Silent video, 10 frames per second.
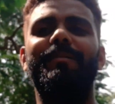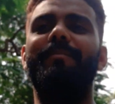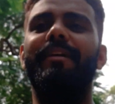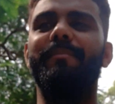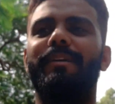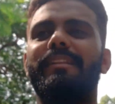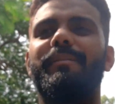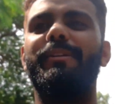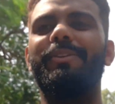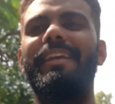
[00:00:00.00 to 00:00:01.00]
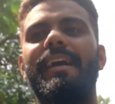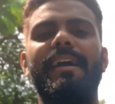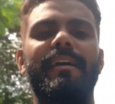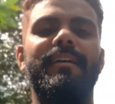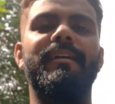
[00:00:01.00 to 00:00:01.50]
बड़ी मतलब ही दुनिया
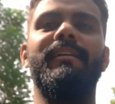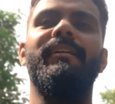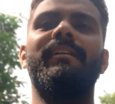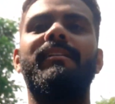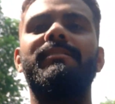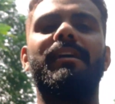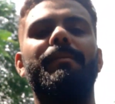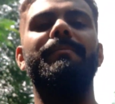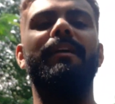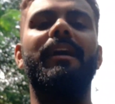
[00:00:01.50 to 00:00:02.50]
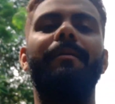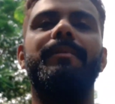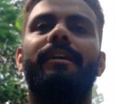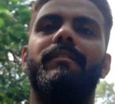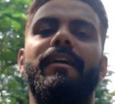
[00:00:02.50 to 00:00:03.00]
है सब अपना काम
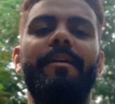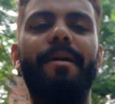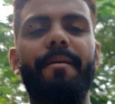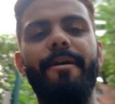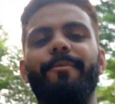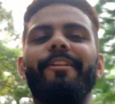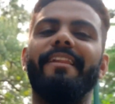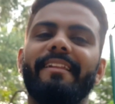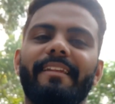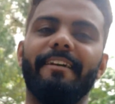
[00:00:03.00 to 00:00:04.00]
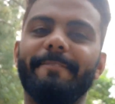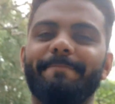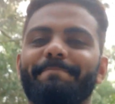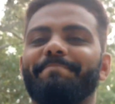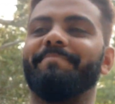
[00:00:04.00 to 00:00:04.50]
निकलवा के बाय बाय बोल देते
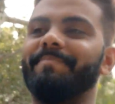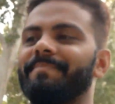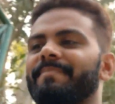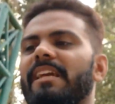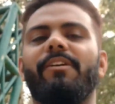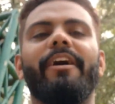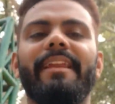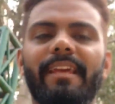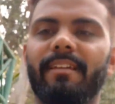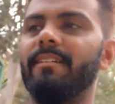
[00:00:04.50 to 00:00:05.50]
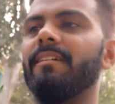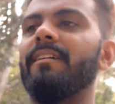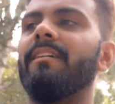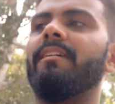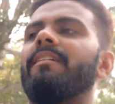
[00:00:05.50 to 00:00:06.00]
हैं कोई नहीं
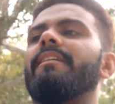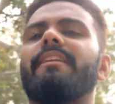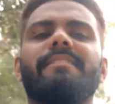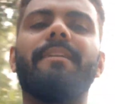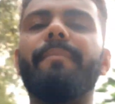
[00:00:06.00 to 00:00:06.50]
इट डजेंट